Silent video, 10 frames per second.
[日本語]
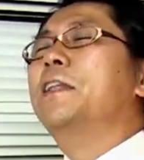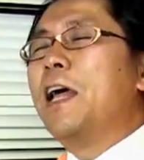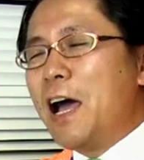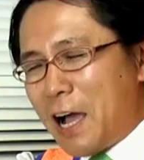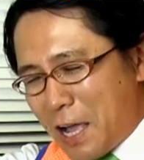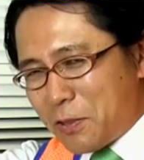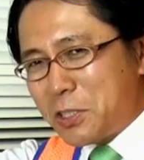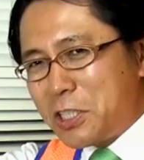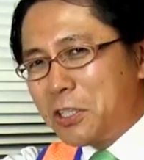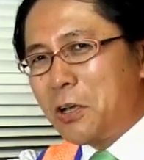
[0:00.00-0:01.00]
長
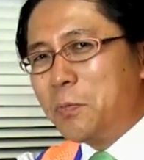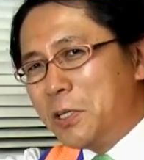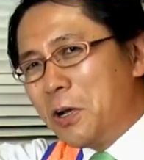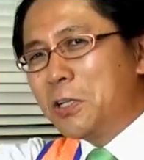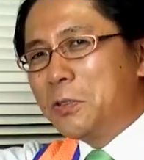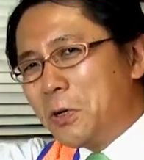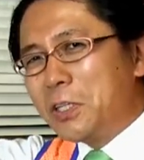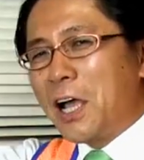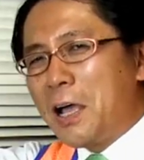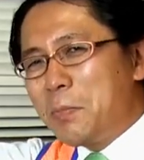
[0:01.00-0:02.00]
野市の魅力
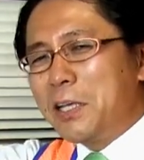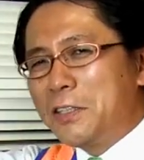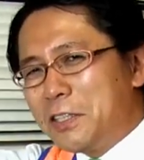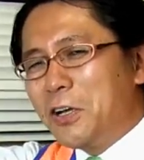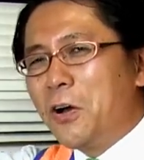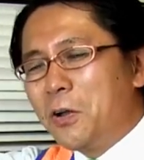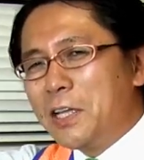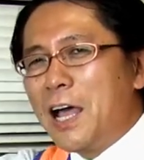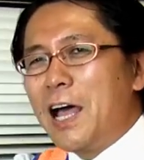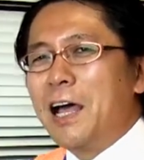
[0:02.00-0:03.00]
を高めるよう
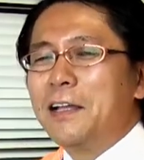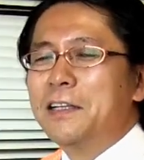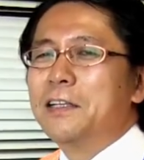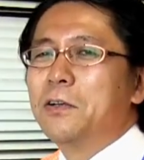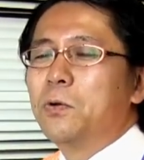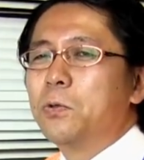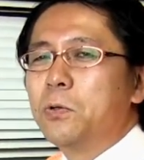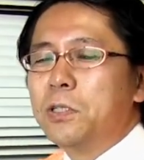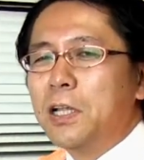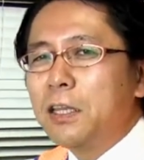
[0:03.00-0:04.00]
なこ
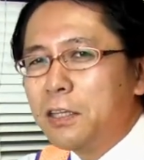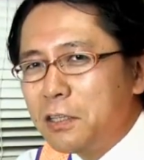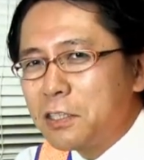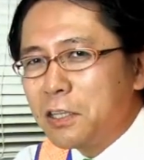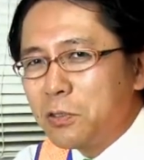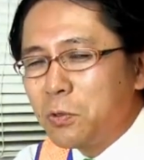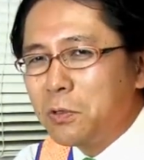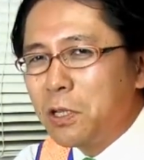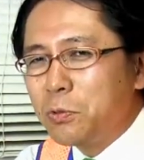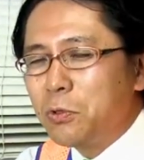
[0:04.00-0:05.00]
とになってんですかね
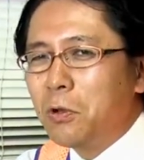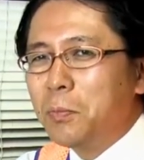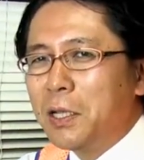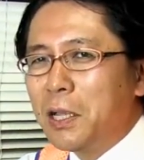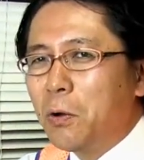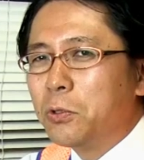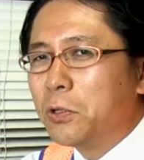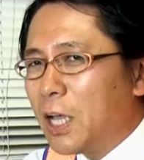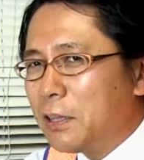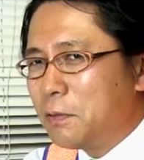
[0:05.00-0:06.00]
そんな不透明なこ
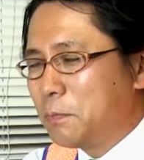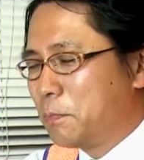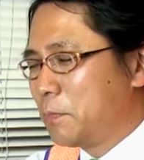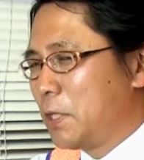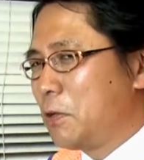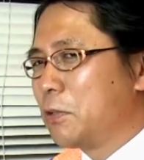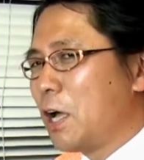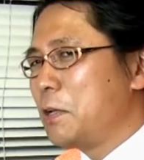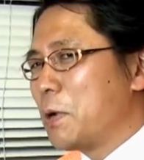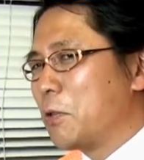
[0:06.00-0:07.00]
とでっていうの
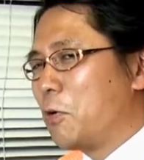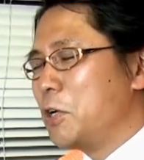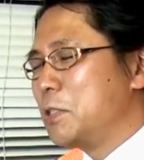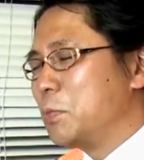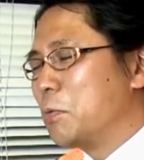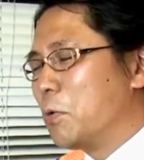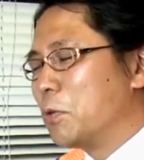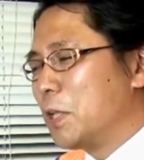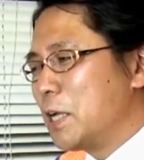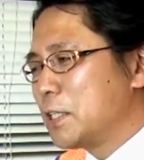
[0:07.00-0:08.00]
が今の小泉の
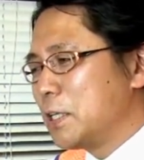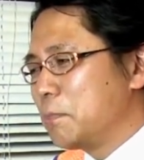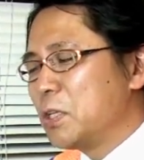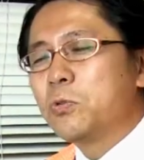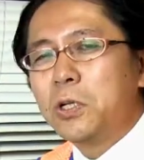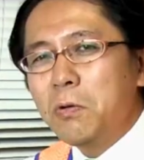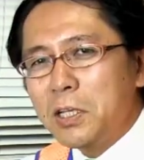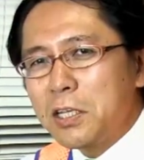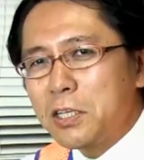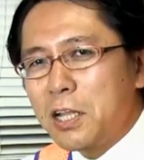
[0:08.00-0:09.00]
問題意識でそれ
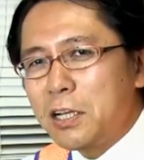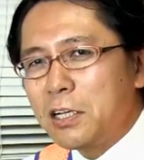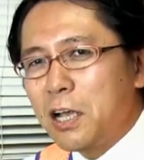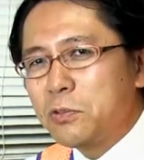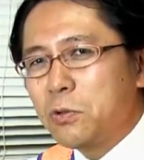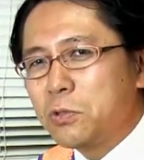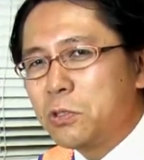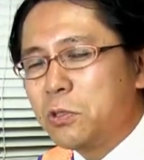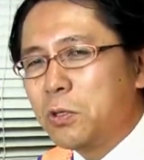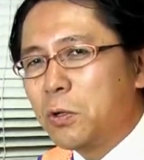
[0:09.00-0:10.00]
をねさらに加速
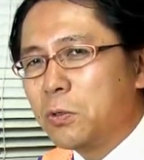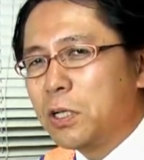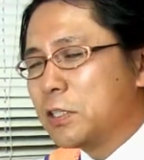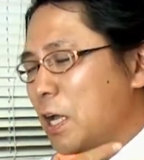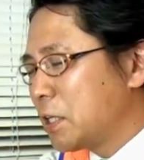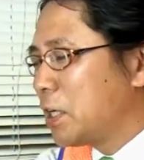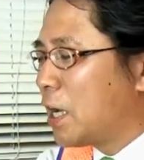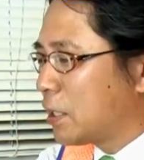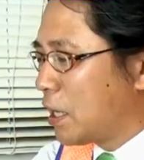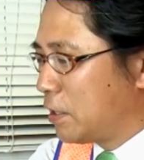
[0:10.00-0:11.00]
するようなことが最近
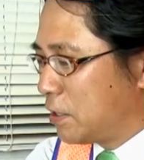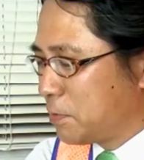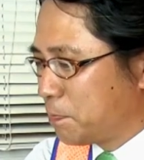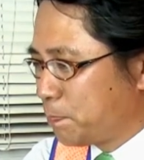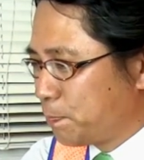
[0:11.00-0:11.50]
あったんです